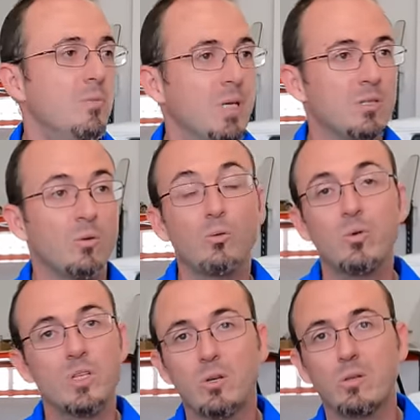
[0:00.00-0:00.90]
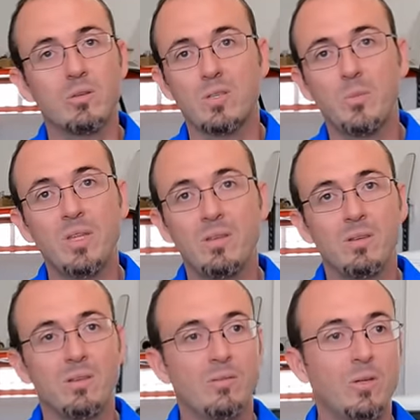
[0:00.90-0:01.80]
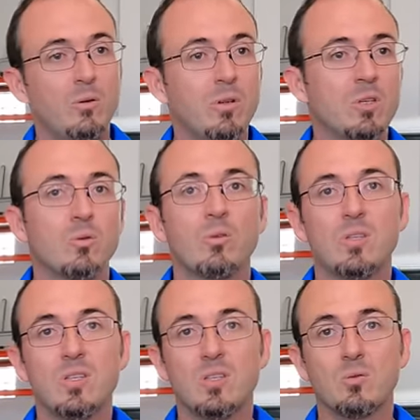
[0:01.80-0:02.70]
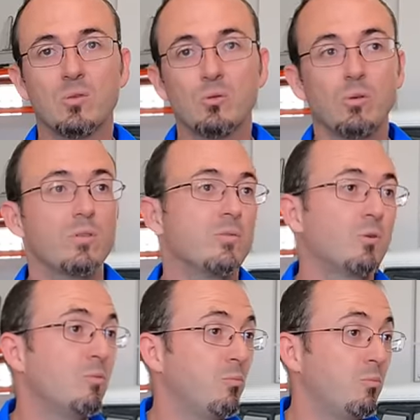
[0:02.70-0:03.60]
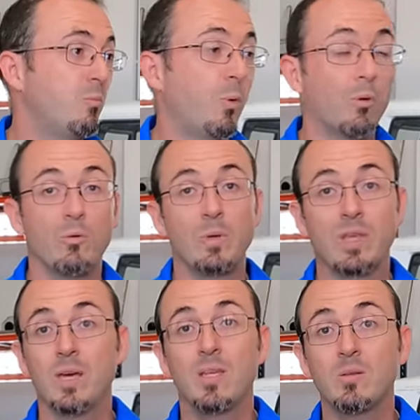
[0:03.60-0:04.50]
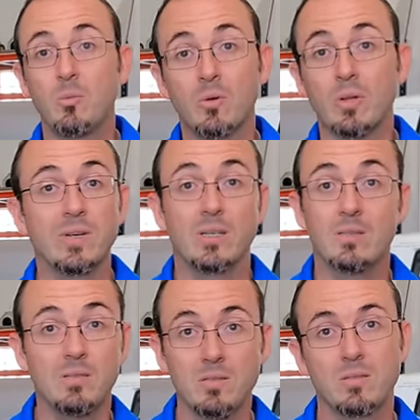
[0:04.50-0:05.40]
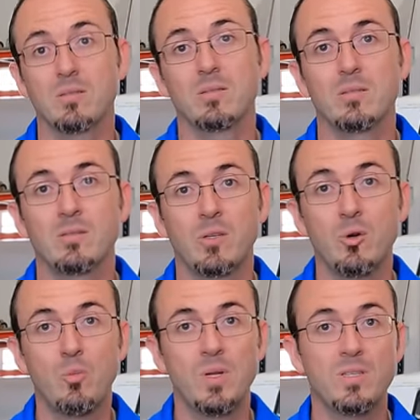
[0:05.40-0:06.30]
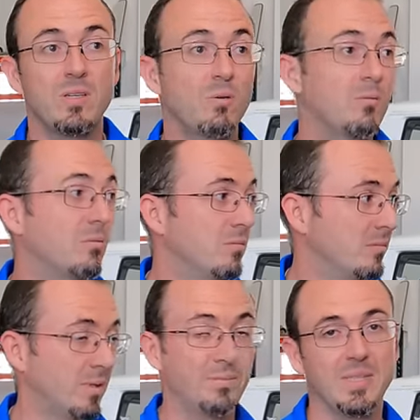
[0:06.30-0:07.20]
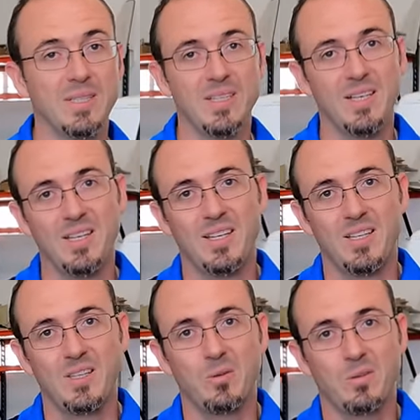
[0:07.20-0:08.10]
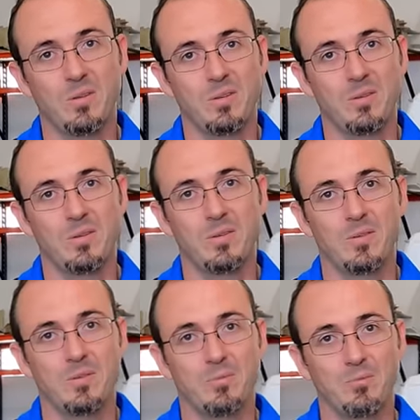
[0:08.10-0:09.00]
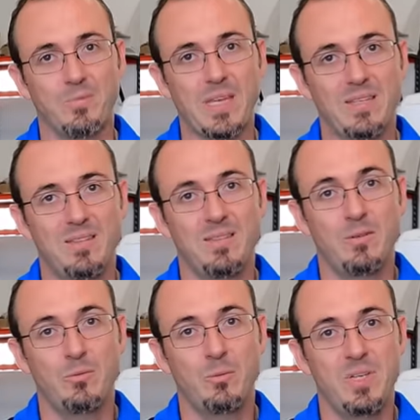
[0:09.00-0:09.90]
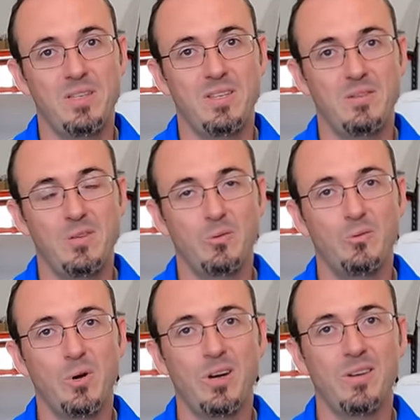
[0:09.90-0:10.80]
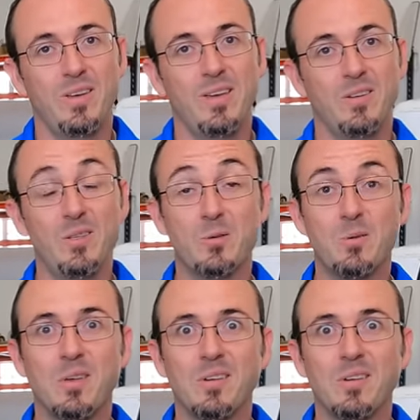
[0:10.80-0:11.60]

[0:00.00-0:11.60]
Mais sinon, tous les autres, c'est pas des, véhicules qui sont utilisés tous les jours. C'est des véhicules pour le week-end, pour les vacances, véhicules plaisir. Ou, Donc il ne faut pas hésiter à venir me voir. D'ailleurs, la prochaine